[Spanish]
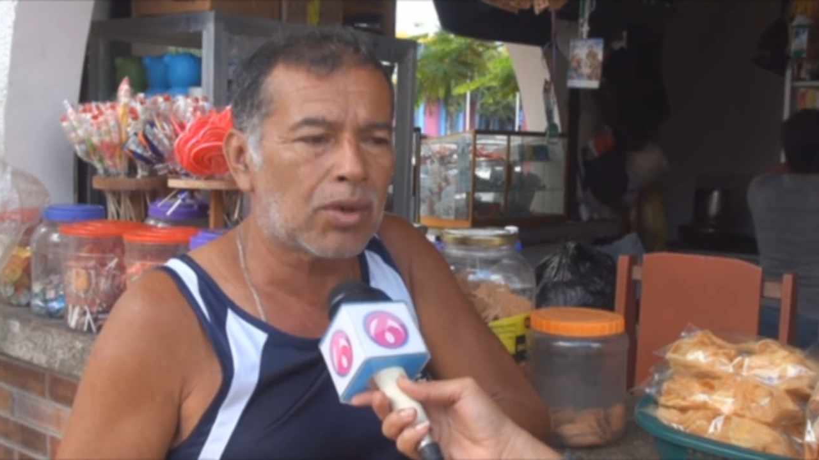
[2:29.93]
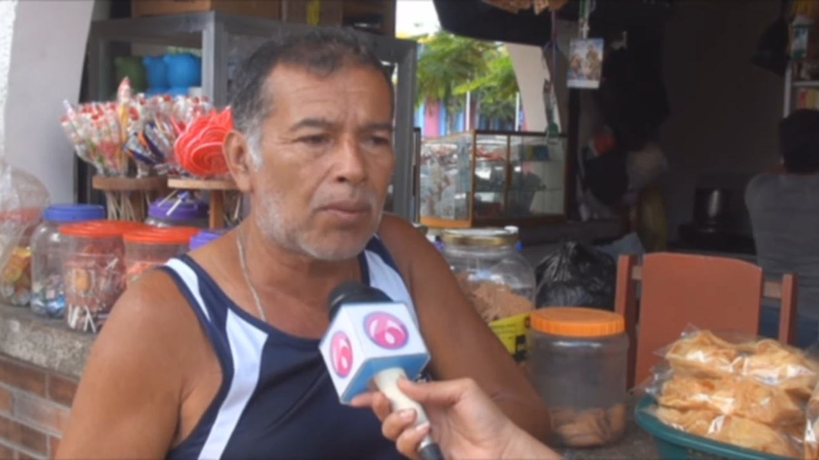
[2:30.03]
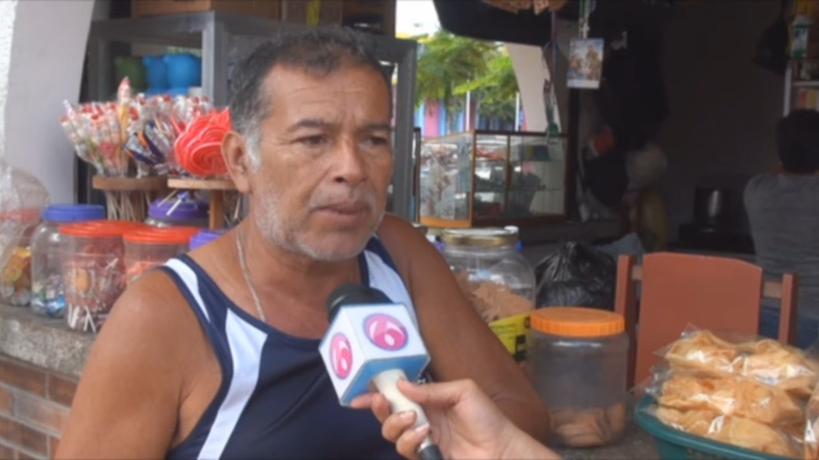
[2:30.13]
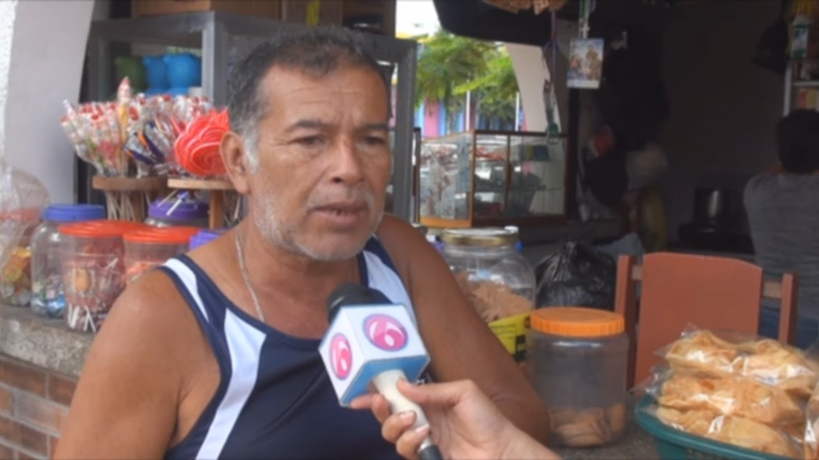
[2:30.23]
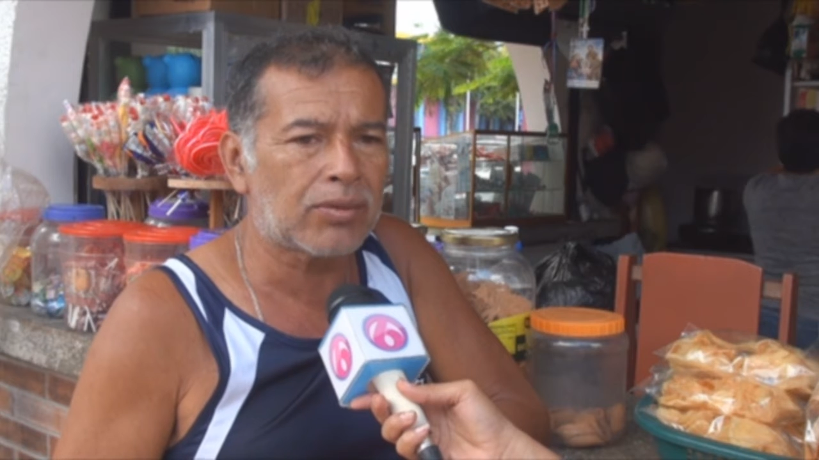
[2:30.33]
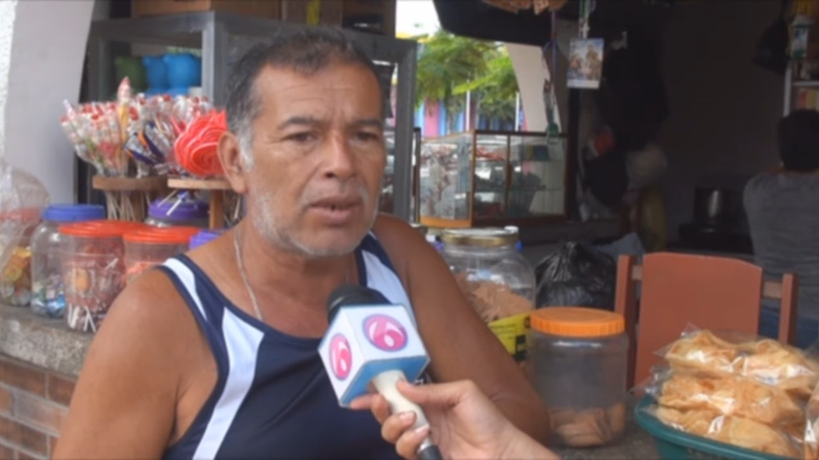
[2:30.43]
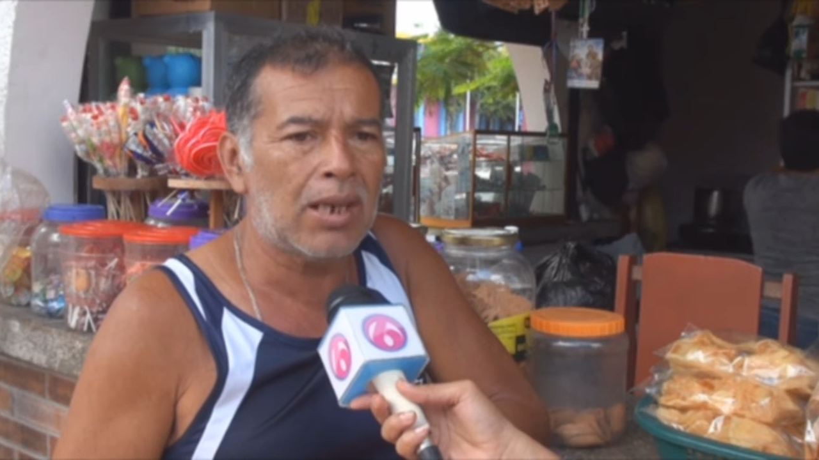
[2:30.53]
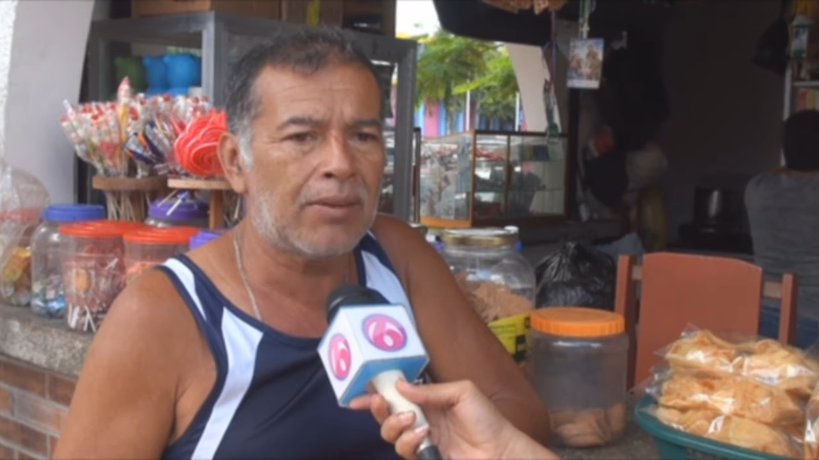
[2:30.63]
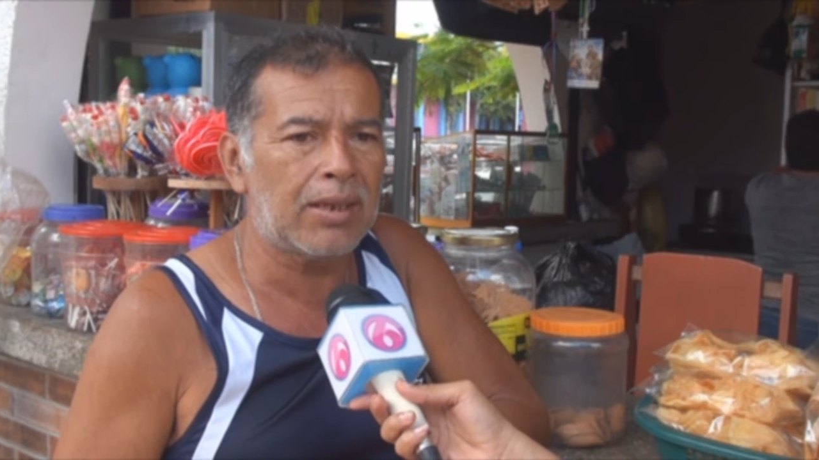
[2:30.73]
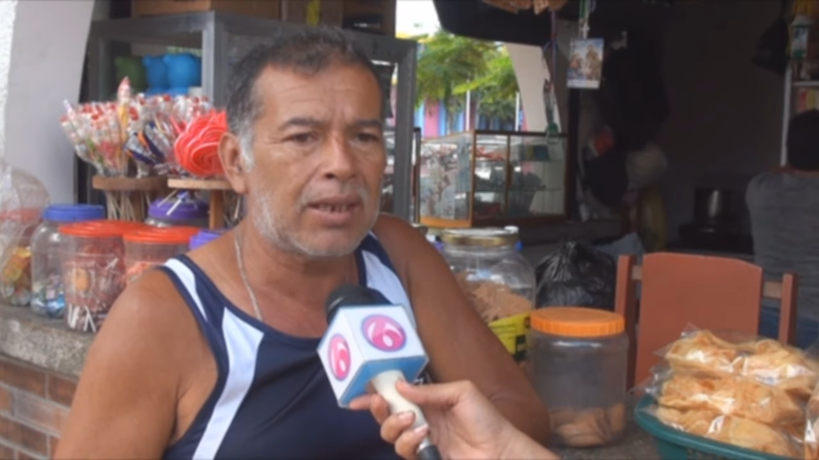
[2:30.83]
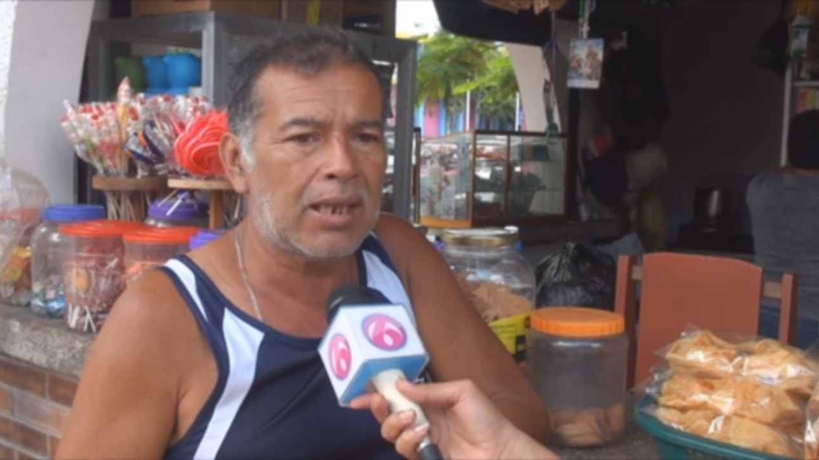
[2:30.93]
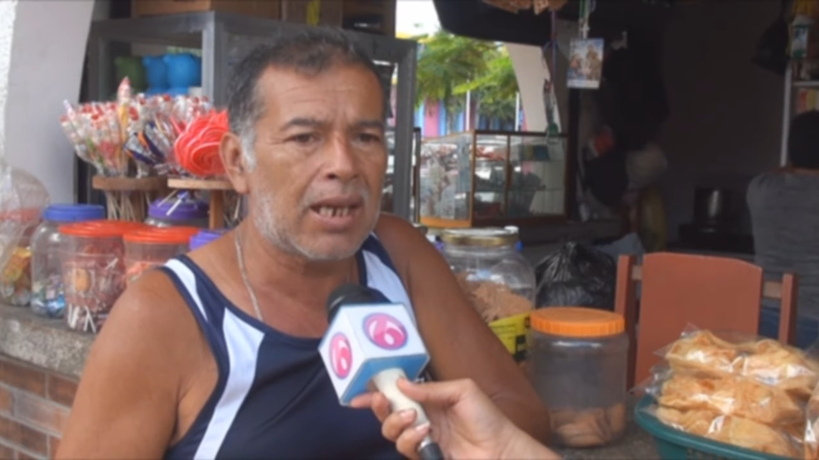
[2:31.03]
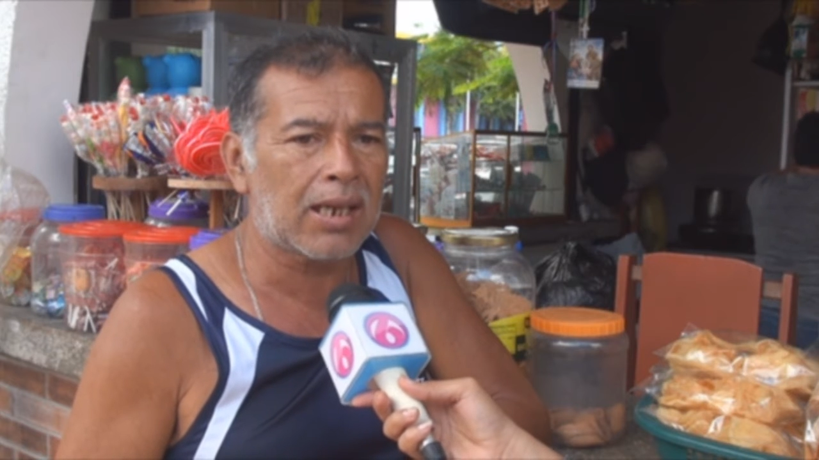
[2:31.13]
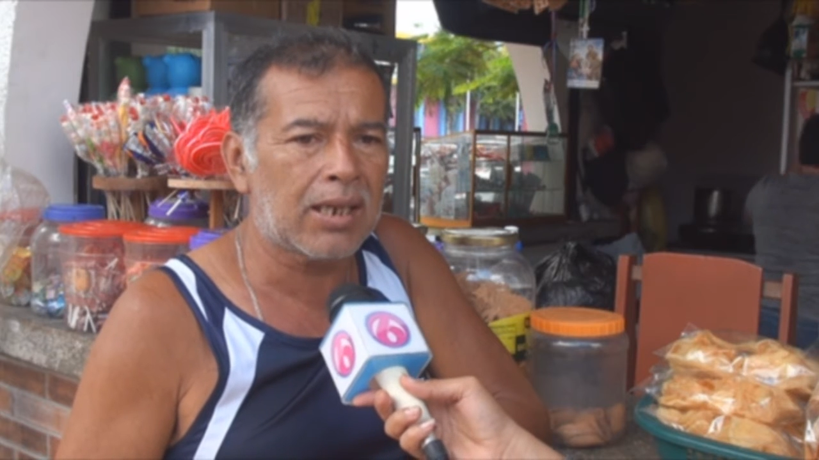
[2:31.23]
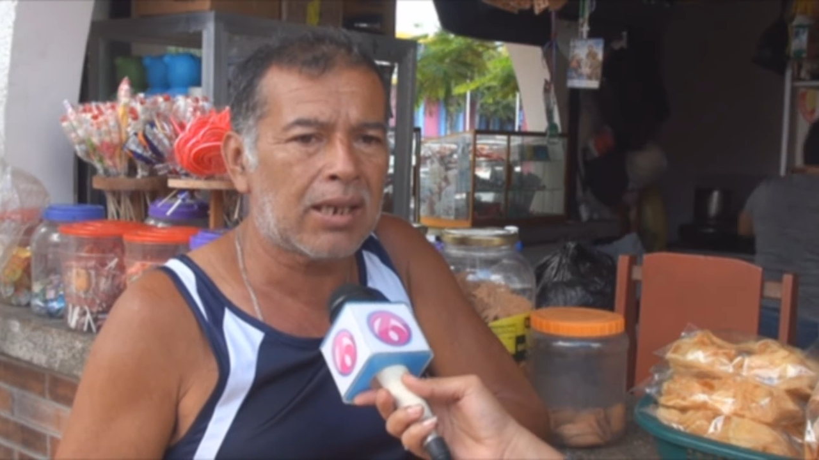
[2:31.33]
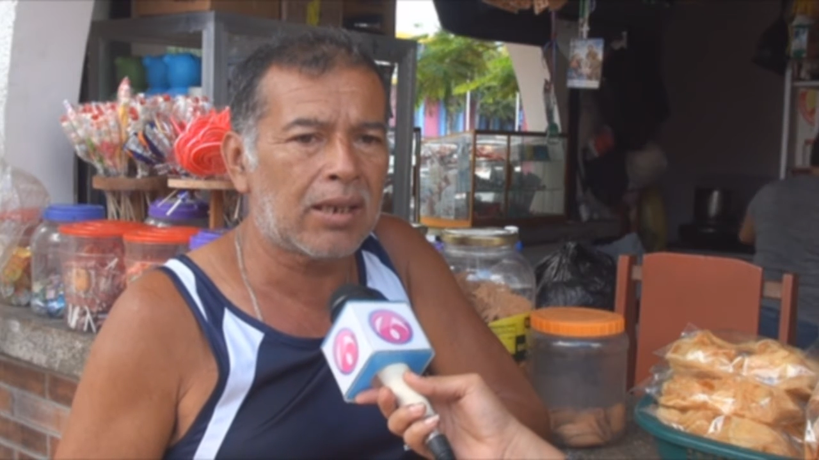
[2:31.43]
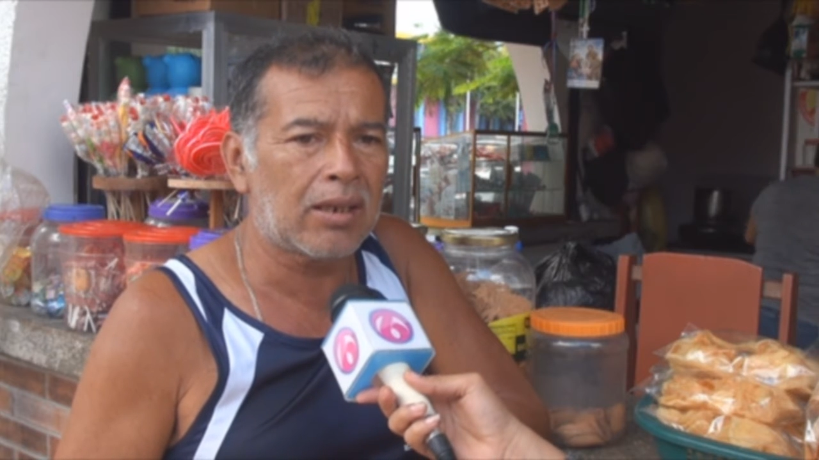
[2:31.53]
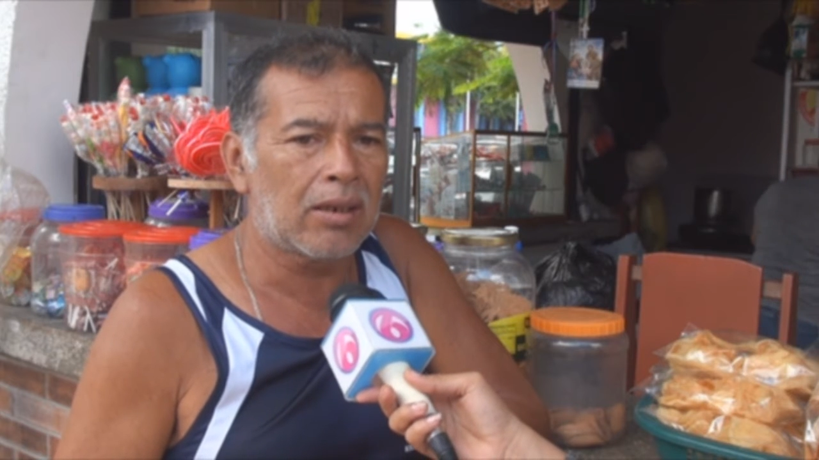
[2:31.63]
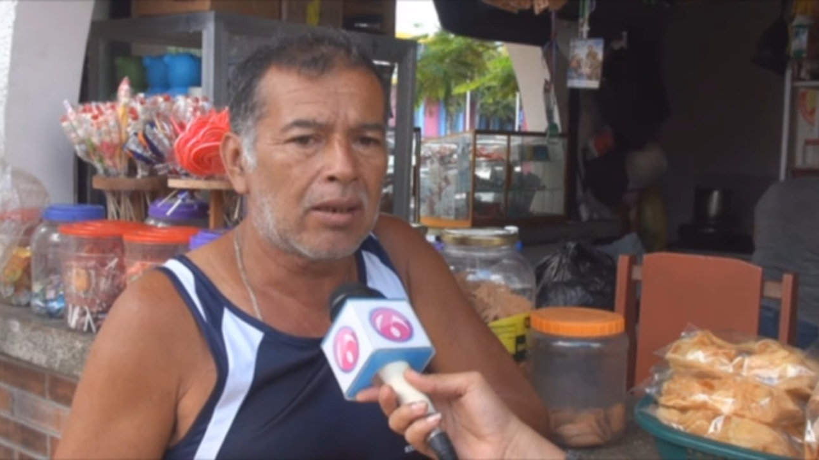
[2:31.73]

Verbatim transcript: tropiezo en la vida, ya que